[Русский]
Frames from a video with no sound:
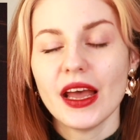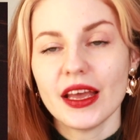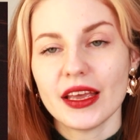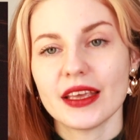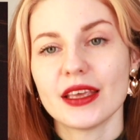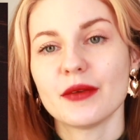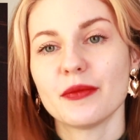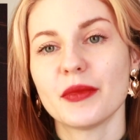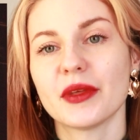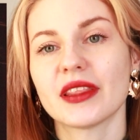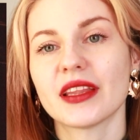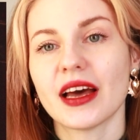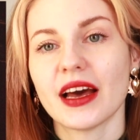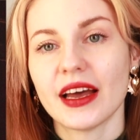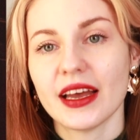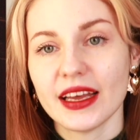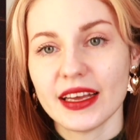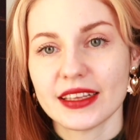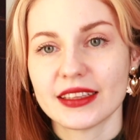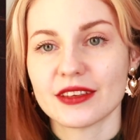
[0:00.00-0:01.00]
И именно
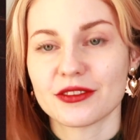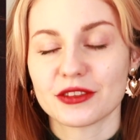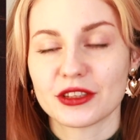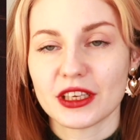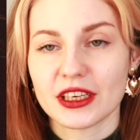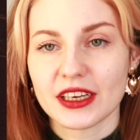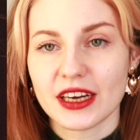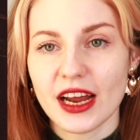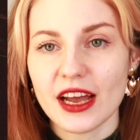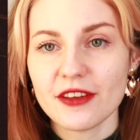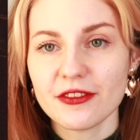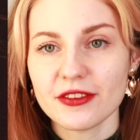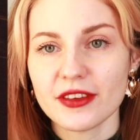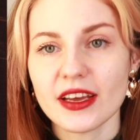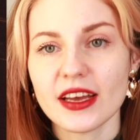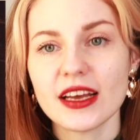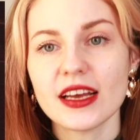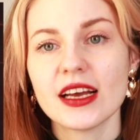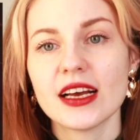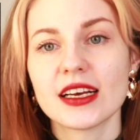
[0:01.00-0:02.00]
эта фотография